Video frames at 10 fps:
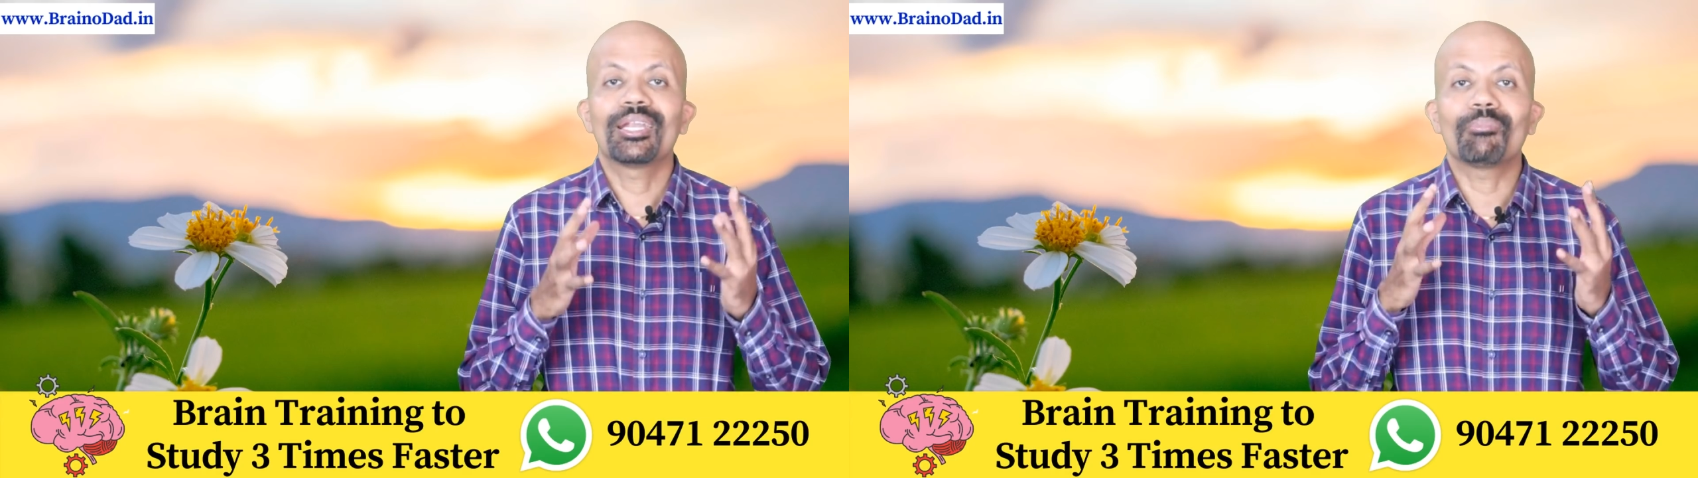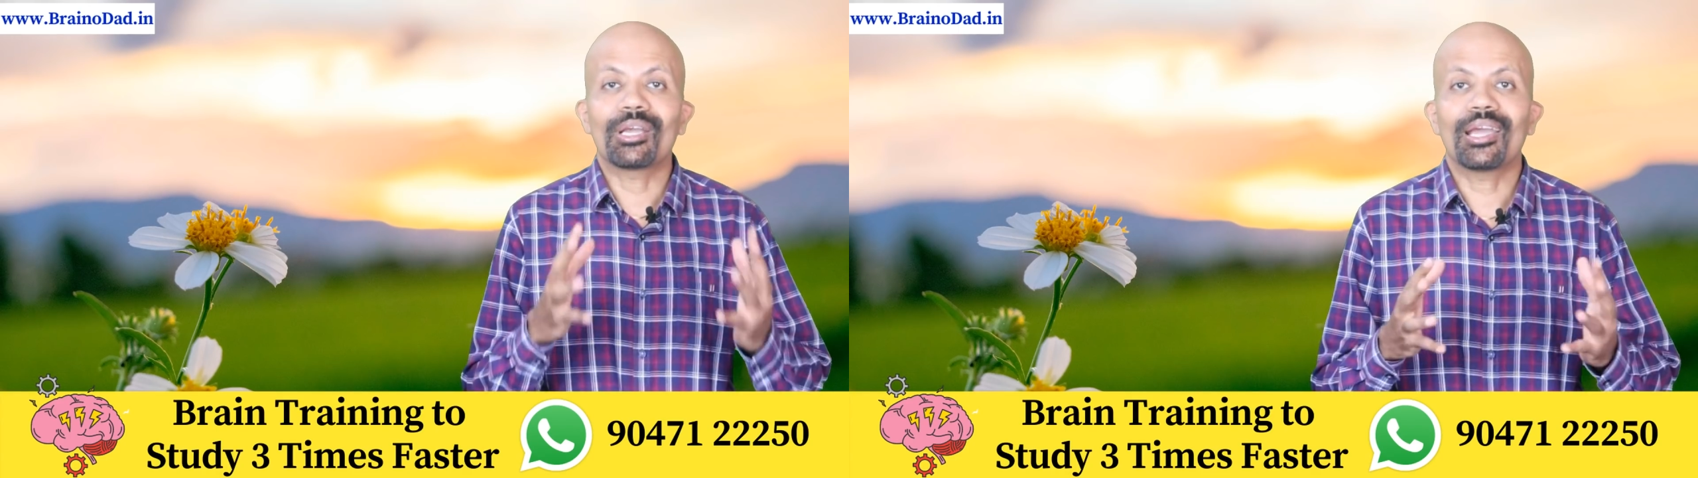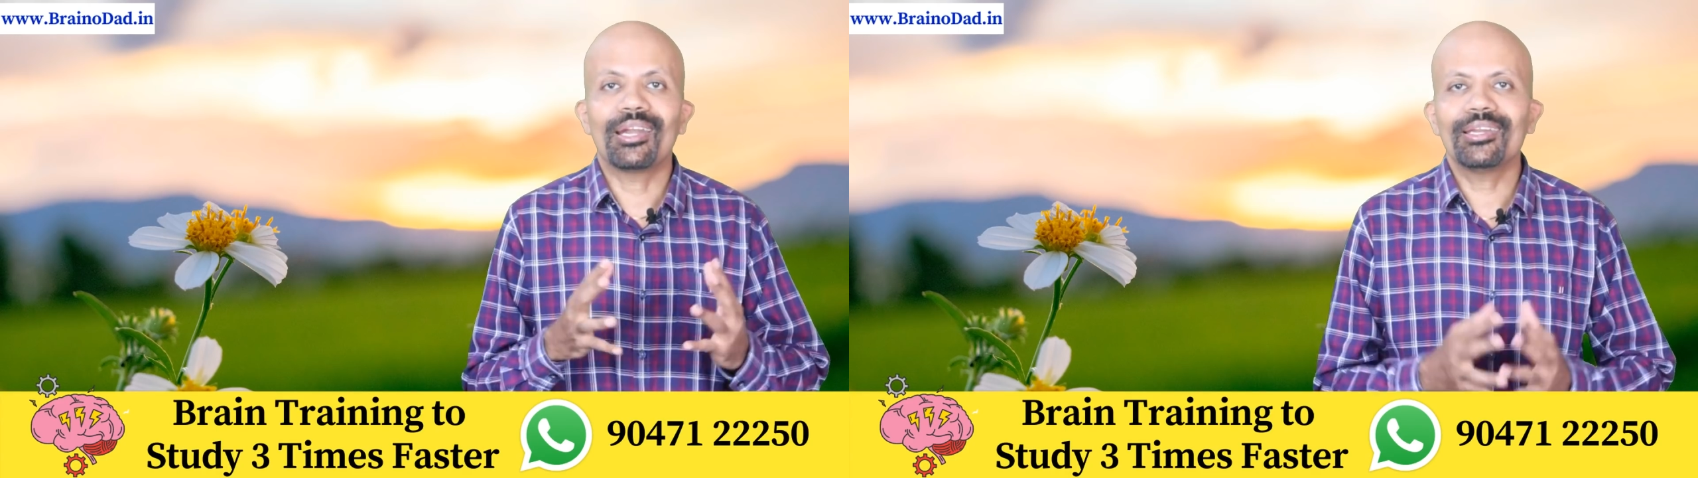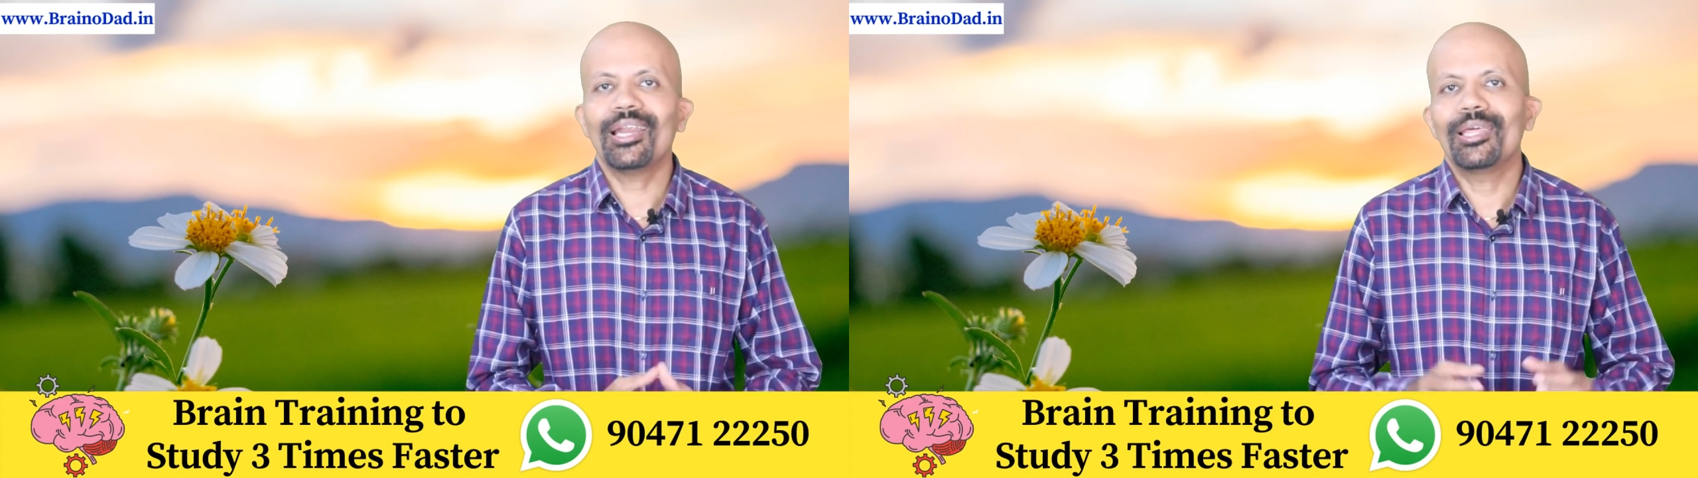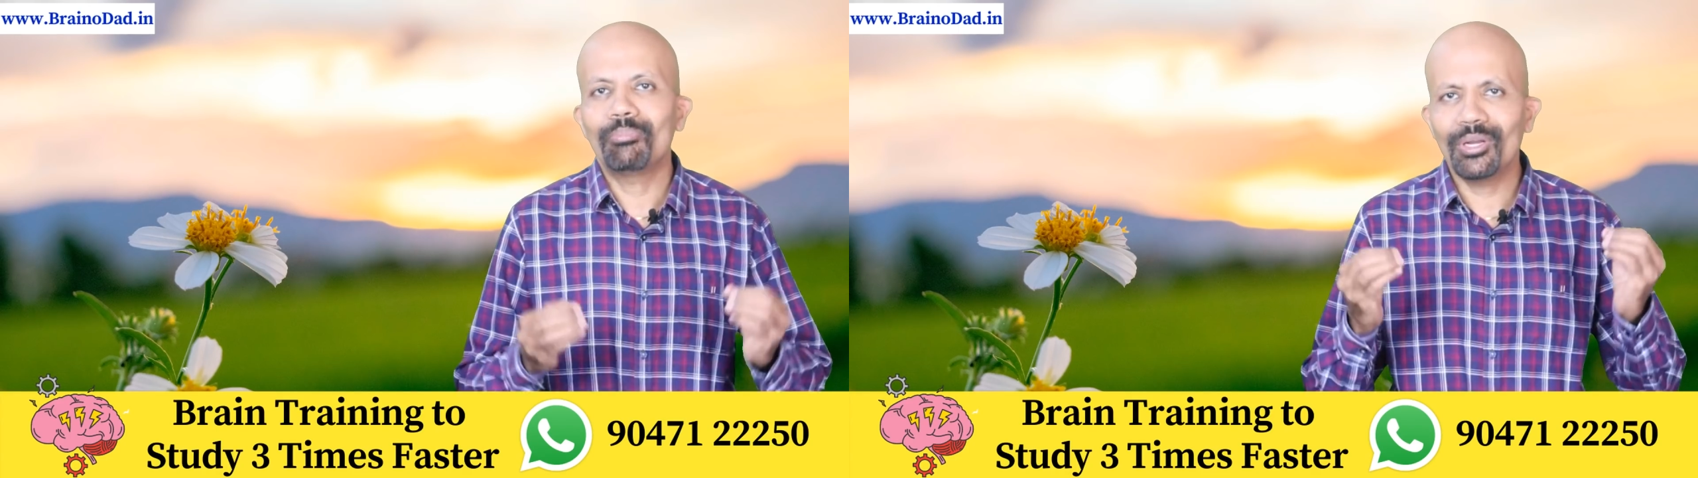நம்ம
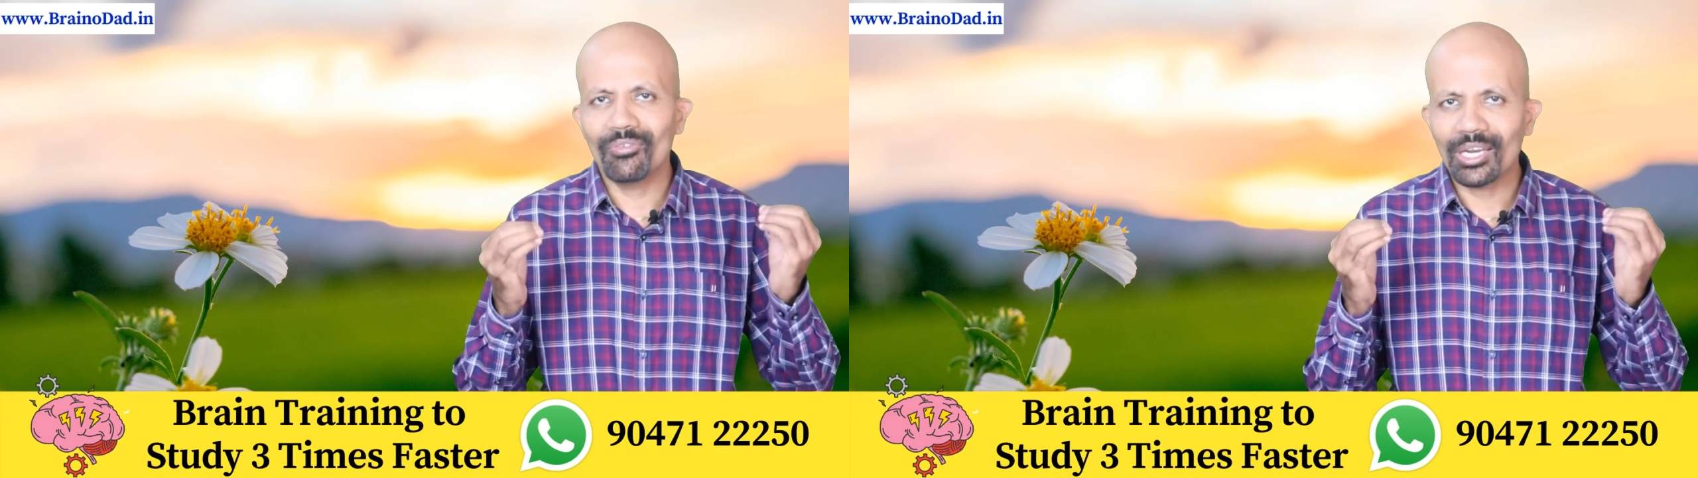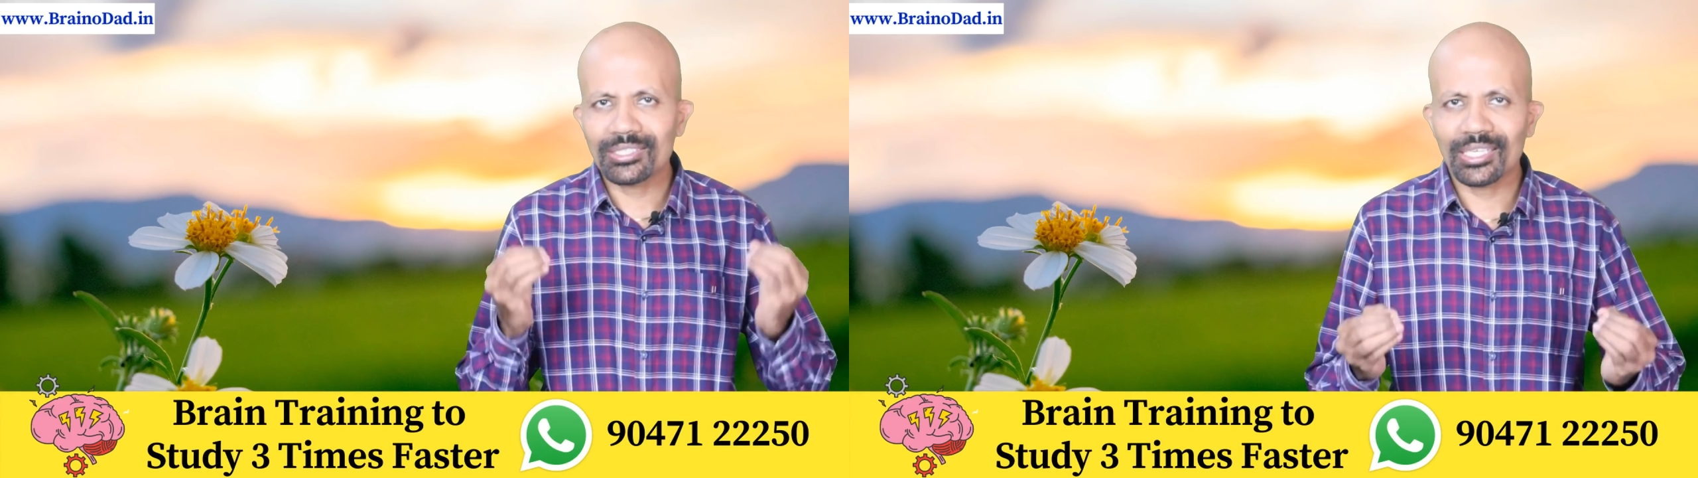கண்கள் எப்படி வேலை